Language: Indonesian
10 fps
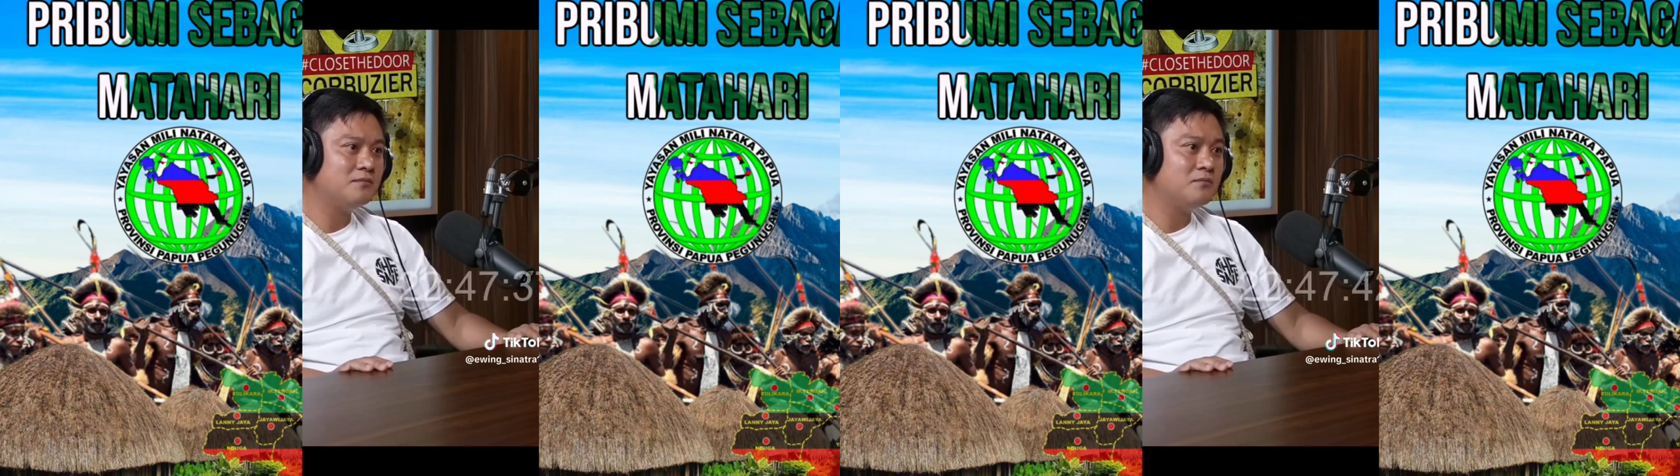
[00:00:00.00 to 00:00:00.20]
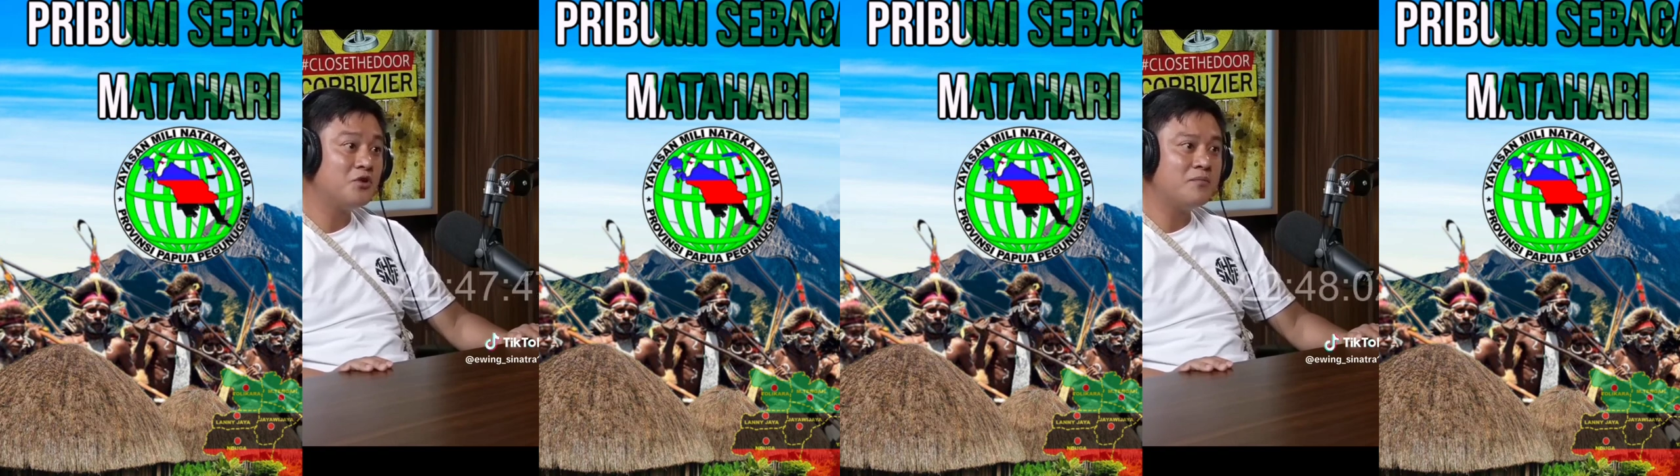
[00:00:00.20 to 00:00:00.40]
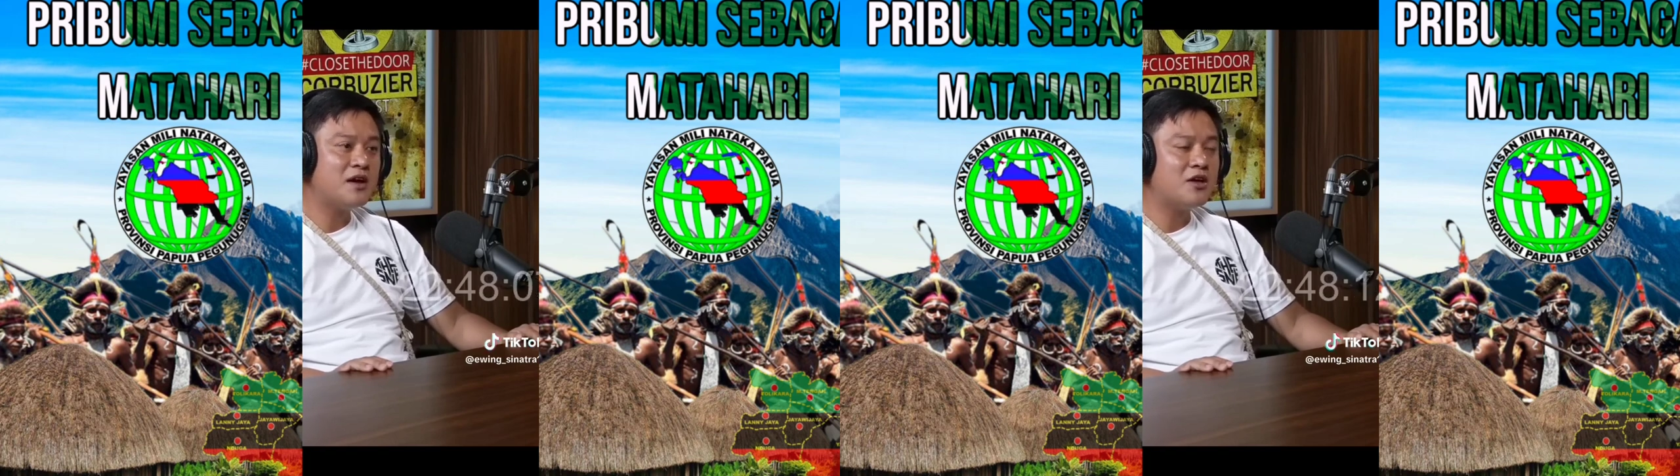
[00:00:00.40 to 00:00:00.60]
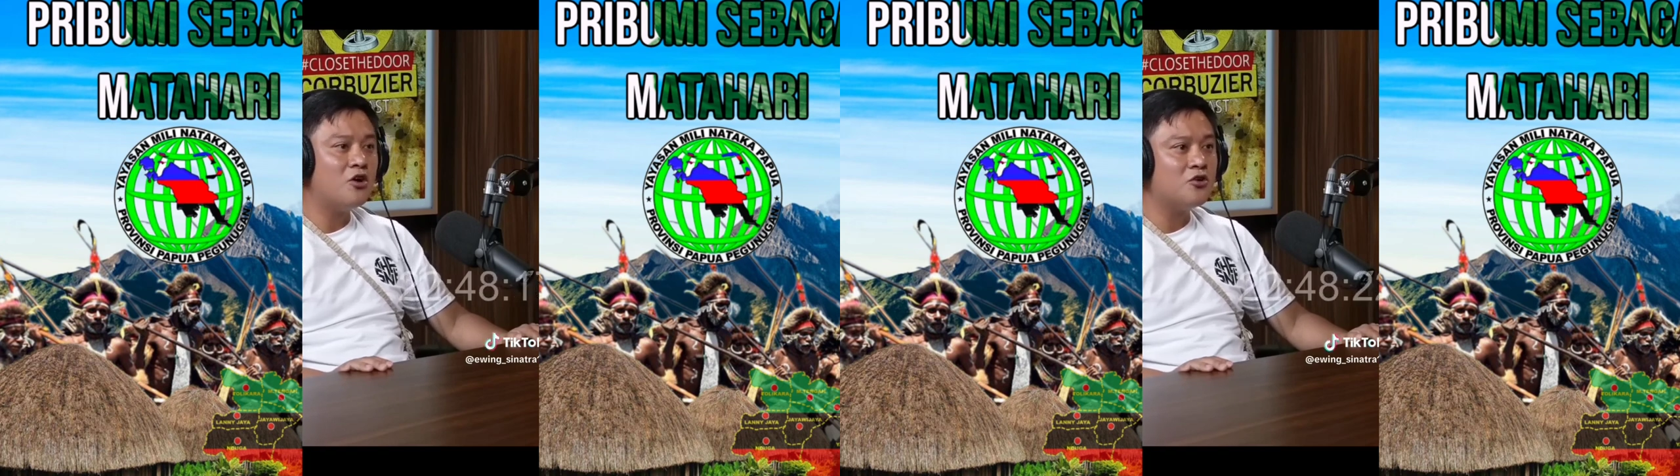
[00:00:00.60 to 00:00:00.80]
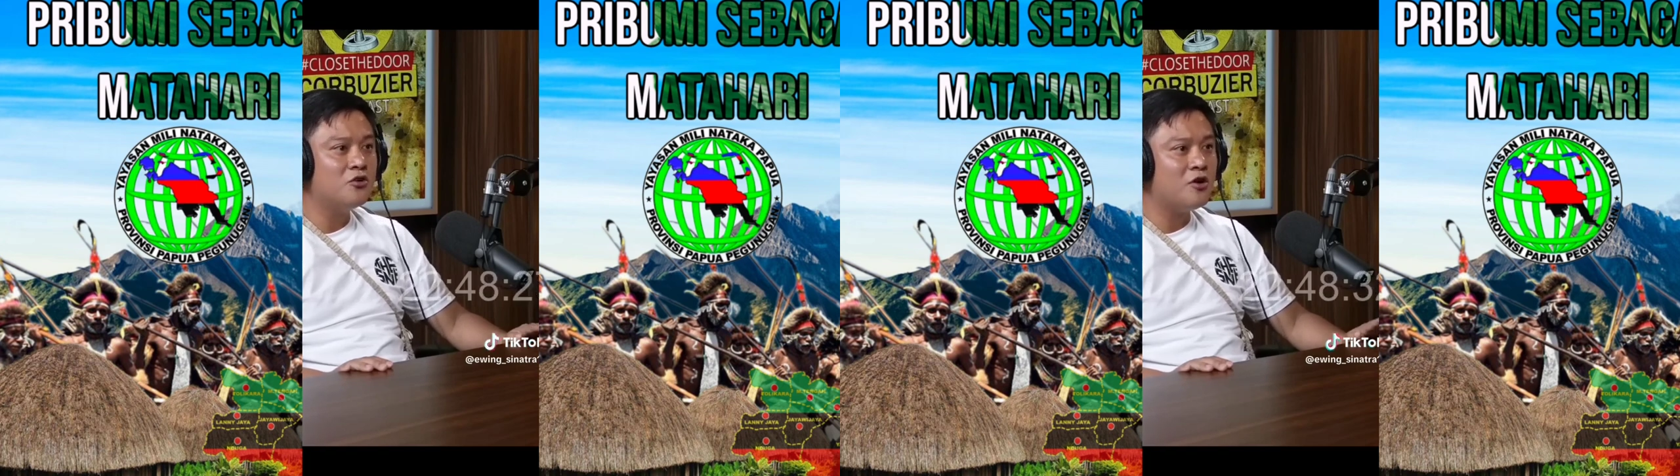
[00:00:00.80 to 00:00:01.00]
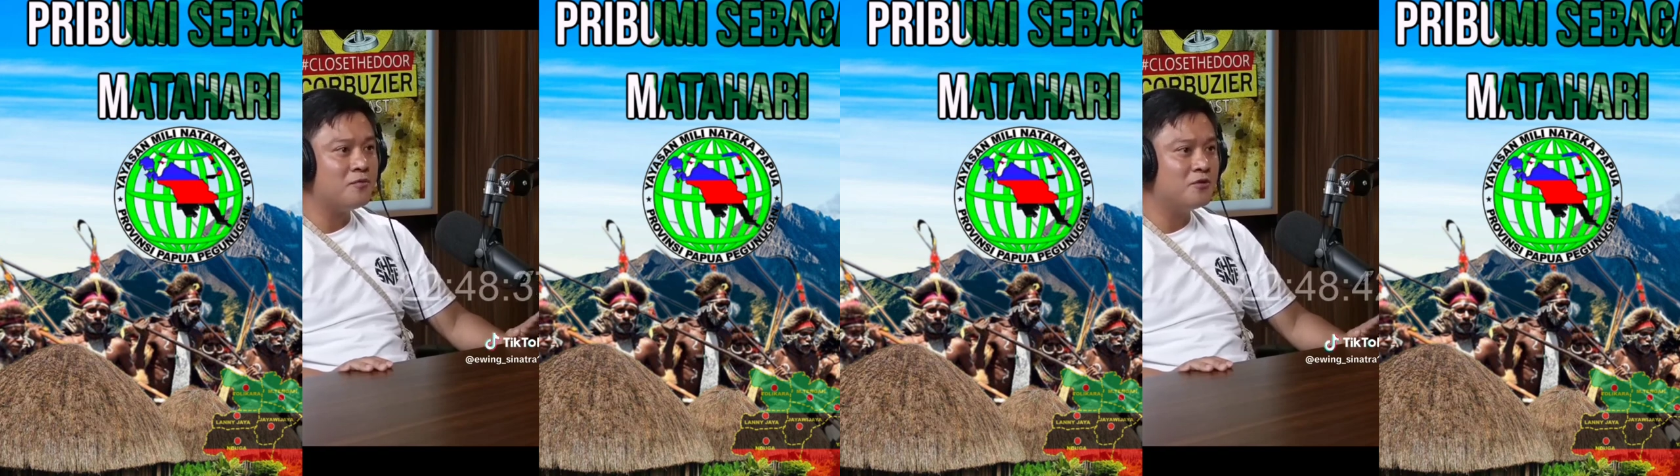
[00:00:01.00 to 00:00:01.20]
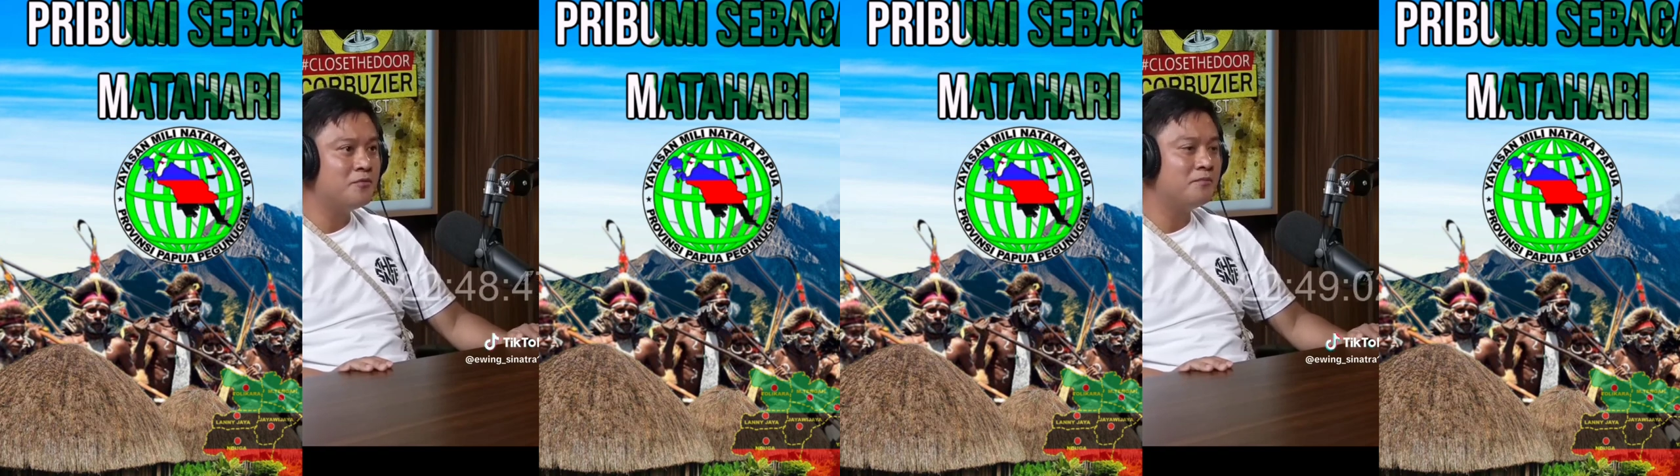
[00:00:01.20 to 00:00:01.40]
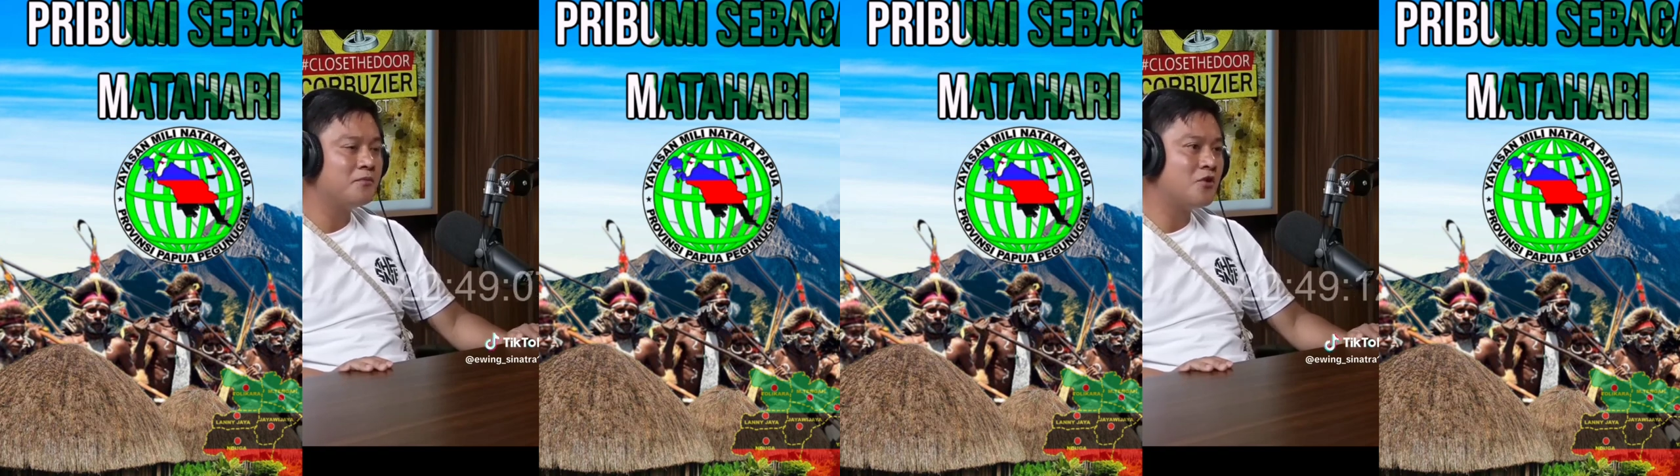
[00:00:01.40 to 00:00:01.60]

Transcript: mungkin bagi oknum-oknum